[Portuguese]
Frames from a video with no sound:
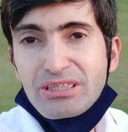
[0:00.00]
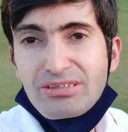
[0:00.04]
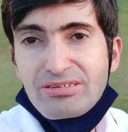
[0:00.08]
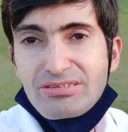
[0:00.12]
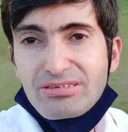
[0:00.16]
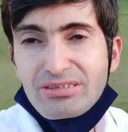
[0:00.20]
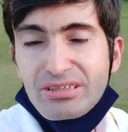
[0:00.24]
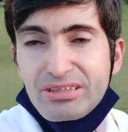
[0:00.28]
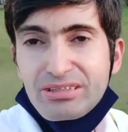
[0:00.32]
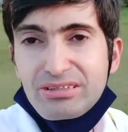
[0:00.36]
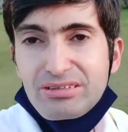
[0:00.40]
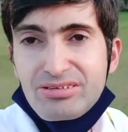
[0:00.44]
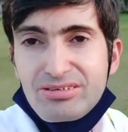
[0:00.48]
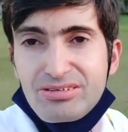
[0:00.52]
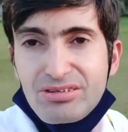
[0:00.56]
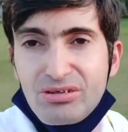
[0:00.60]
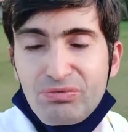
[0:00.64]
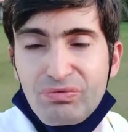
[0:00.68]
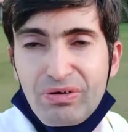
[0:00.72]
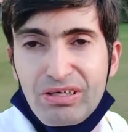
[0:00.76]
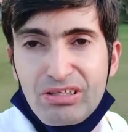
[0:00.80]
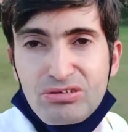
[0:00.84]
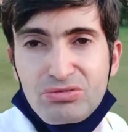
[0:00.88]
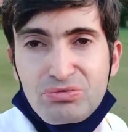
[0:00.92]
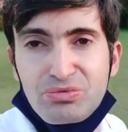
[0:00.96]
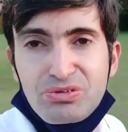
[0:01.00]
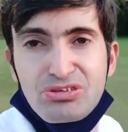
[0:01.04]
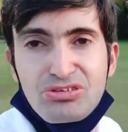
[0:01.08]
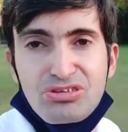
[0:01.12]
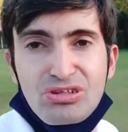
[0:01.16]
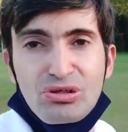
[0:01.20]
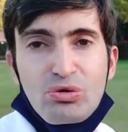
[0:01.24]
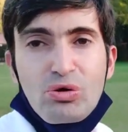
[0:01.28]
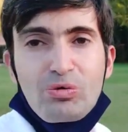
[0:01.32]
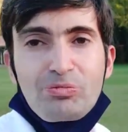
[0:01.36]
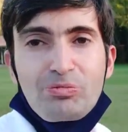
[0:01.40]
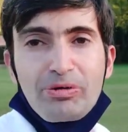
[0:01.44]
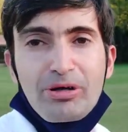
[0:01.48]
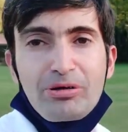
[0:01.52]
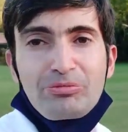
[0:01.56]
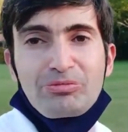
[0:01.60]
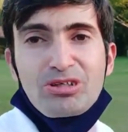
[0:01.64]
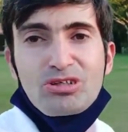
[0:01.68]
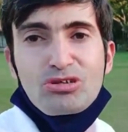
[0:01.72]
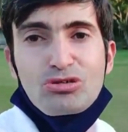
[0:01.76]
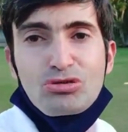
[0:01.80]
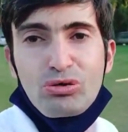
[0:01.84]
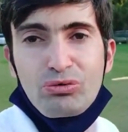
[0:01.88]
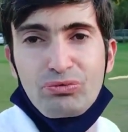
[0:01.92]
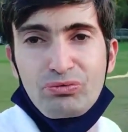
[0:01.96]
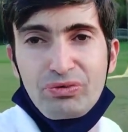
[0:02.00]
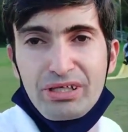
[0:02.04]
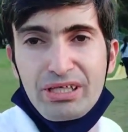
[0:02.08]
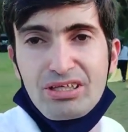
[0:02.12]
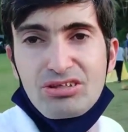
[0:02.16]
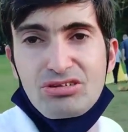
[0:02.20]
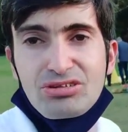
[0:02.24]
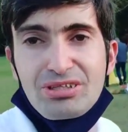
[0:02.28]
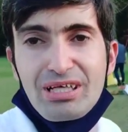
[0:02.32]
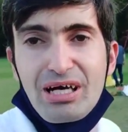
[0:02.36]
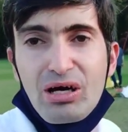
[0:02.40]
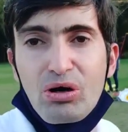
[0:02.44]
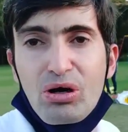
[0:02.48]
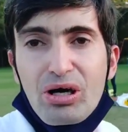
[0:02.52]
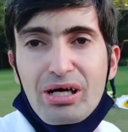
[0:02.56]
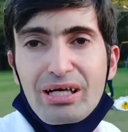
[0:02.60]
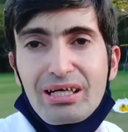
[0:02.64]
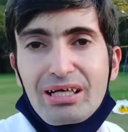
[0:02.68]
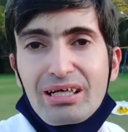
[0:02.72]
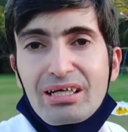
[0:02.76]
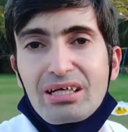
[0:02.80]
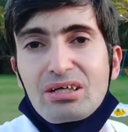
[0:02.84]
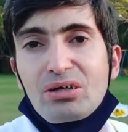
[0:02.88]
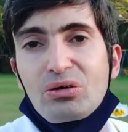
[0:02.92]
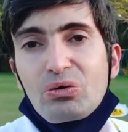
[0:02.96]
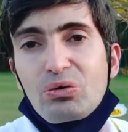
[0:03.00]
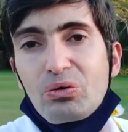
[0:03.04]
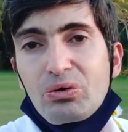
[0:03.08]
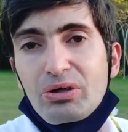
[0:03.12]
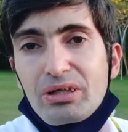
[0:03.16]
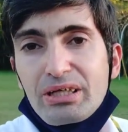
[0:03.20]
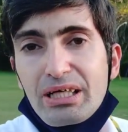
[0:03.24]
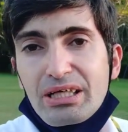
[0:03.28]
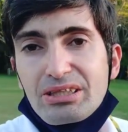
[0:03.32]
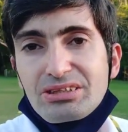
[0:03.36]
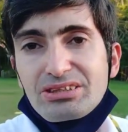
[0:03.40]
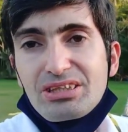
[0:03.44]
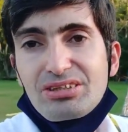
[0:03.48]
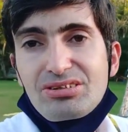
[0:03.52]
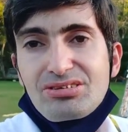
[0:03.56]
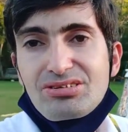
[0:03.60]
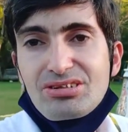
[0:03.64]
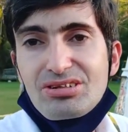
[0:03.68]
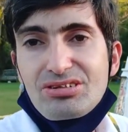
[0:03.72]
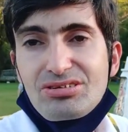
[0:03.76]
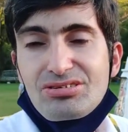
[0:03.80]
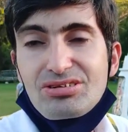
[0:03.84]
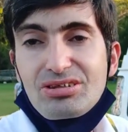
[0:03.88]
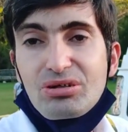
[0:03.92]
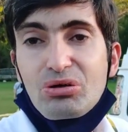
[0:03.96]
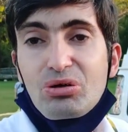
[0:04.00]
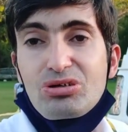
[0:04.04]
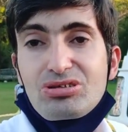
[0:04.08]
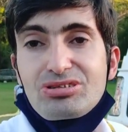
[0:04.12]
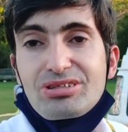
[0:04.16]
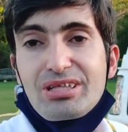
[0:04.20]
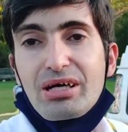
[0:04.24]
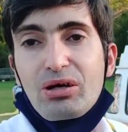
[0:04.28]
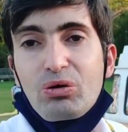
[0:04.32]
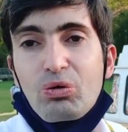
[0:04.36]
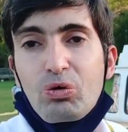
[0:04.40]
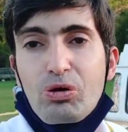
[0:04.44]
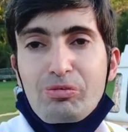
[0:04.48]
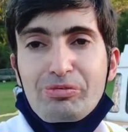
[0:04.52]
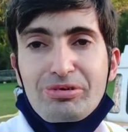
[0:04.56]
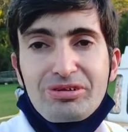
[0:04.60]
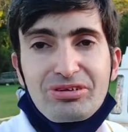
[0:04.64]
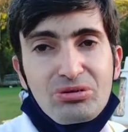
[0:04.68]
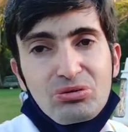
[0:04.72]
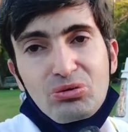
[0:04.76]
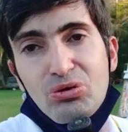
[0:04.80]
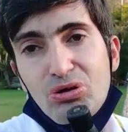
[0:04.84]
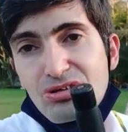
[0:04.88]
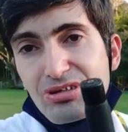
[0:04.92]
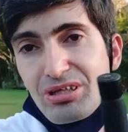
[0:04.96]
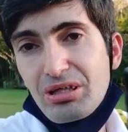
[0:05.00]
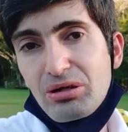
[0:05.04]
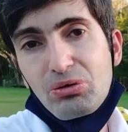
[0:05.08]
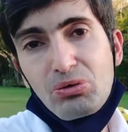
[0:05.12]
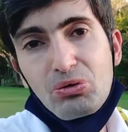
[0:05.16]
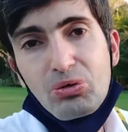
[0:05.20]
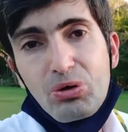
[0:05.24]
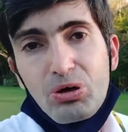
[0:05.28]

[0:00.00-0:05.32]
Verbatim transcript: gestantes, eu faço vídeo sem compromisso, ofereço na hora, o cliente assiste, se gostar compra, se não gostar não